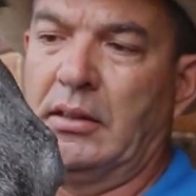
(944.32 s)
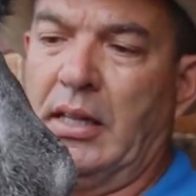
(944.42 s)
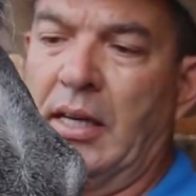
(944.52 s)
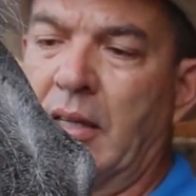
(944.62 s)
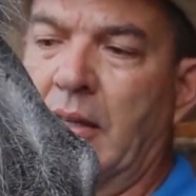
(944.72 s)

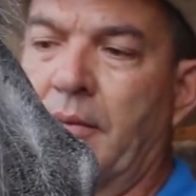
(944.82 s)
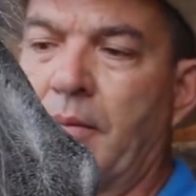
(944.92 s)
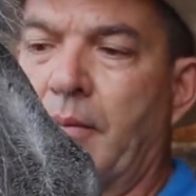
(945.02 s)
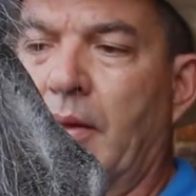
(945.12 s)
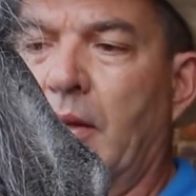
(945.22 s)
¿Ya?
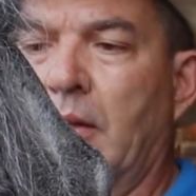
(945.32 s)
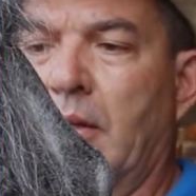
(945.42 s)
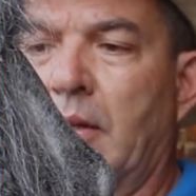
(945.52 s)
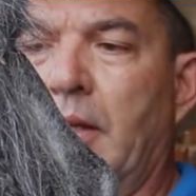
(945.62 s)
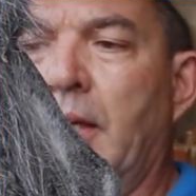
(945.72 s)

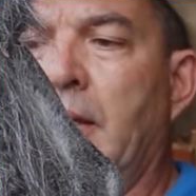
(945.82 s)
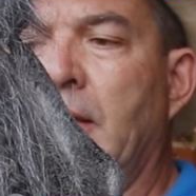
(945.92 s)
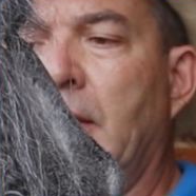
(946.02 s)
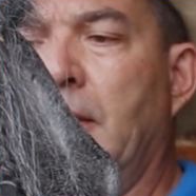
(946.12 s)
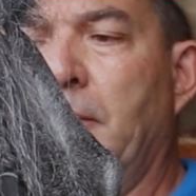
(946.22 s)
Y
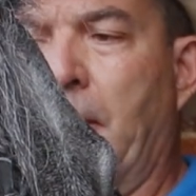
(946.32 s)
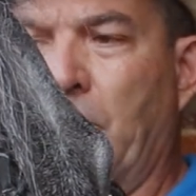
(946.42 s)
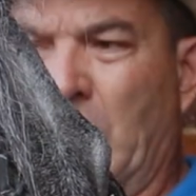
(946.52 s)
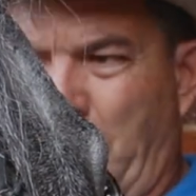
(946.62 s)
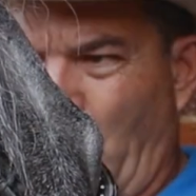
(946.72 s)

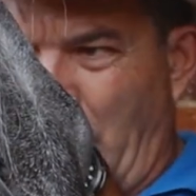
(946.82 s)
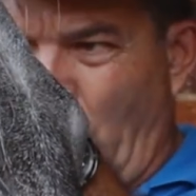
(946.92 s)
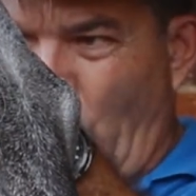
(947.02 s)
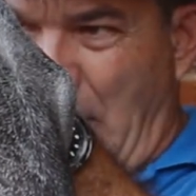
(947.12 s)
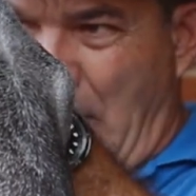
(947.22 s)
vamos a poner
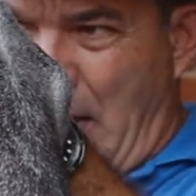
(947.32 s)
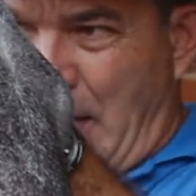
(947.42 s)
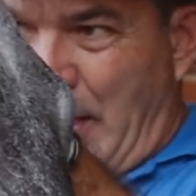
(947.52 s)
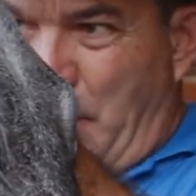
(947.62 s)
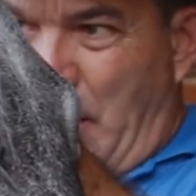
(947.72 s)
una
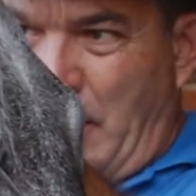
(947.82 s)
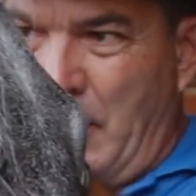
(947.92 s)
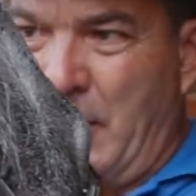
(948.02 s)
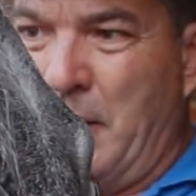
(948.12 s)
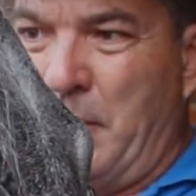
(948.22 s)
jáquima,
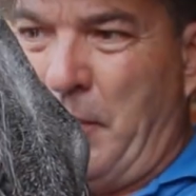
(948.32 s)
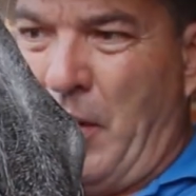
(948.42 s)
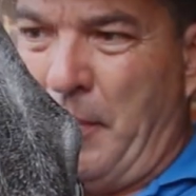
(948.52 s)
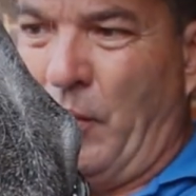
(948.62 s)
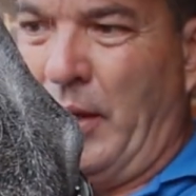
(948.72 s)

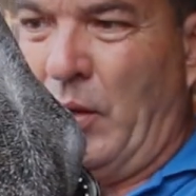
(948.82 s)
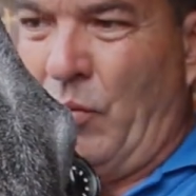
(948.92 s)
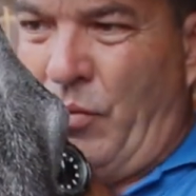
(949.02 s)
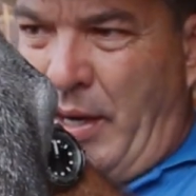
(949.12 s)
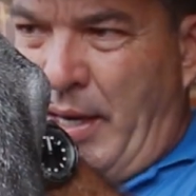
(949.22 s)
vamos a poner
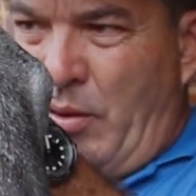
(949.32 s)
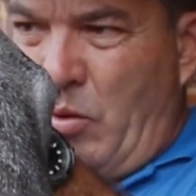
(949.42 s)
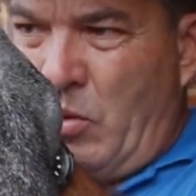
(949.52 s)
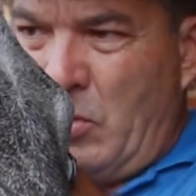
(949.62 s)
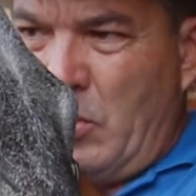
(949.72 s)
un freno,